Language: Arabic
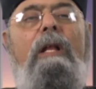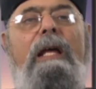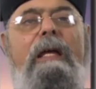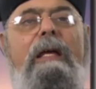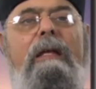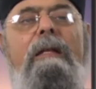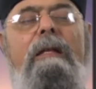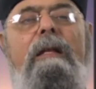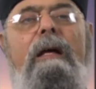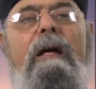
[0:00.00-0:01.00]

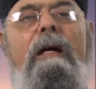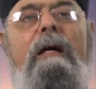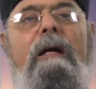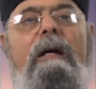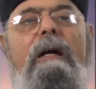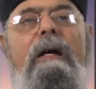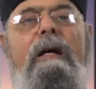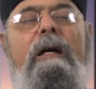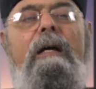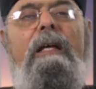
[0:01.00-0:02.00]
ولكن
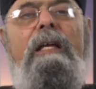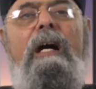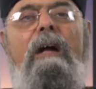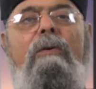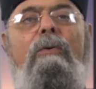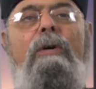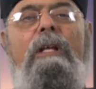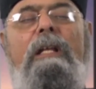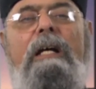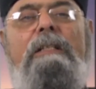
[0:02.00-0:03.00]
آه،
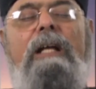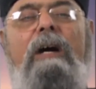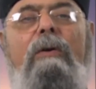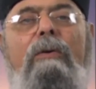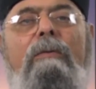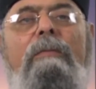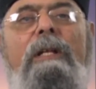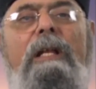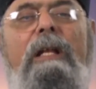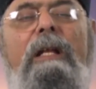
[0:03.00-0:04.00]
خياره انك تخرج
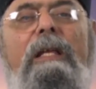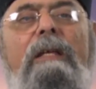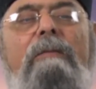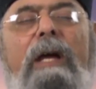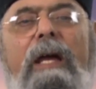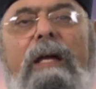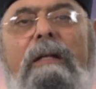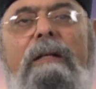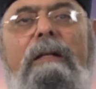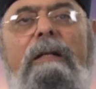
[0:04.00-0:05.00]
من
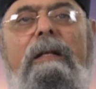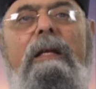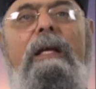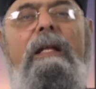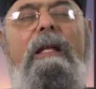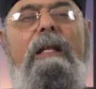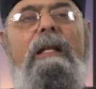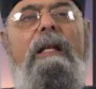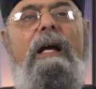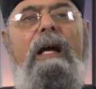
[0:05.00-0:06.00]
الايمان الى
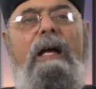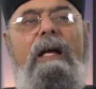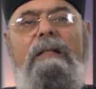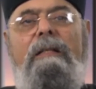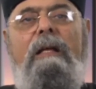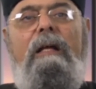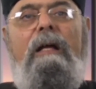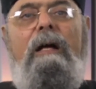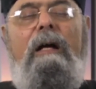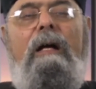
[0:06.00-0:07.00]
الالحاد
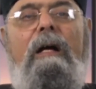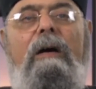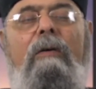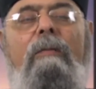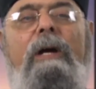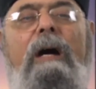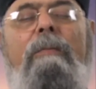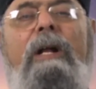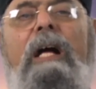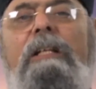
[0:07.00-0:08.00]
هو
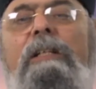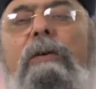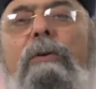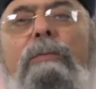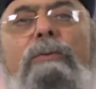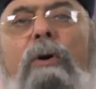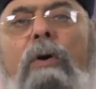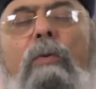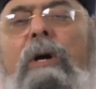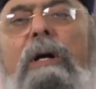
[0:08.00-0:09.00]
بيعبر عن تجربته
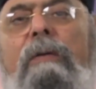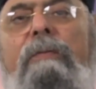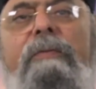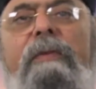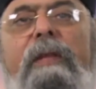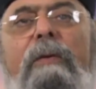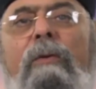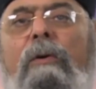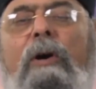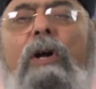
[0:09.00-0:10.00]
هو
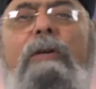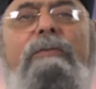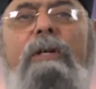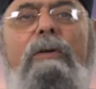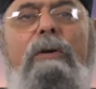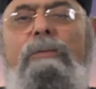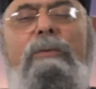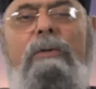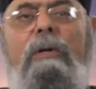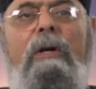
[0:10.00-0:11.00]
وهو حر في
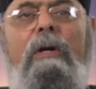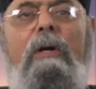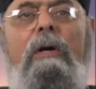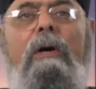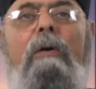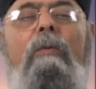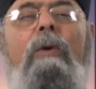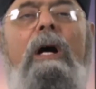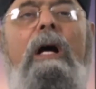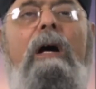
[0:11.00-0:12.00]
تجربته
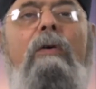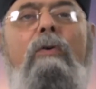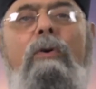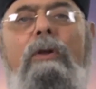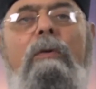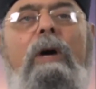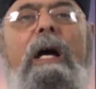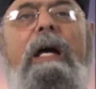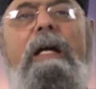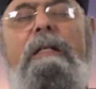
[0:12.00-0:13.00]
وكل
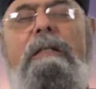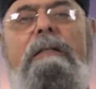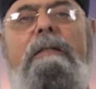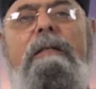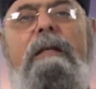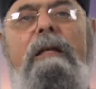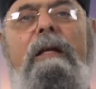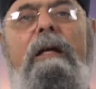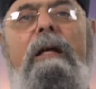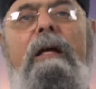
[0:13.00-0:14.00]
واحد
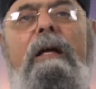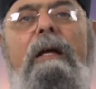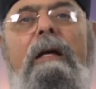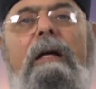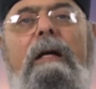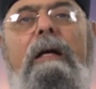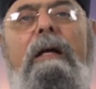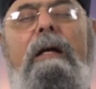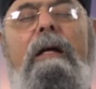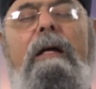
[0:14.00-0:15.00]

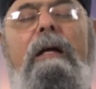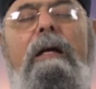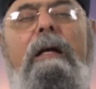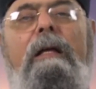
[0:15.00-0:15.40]
آه،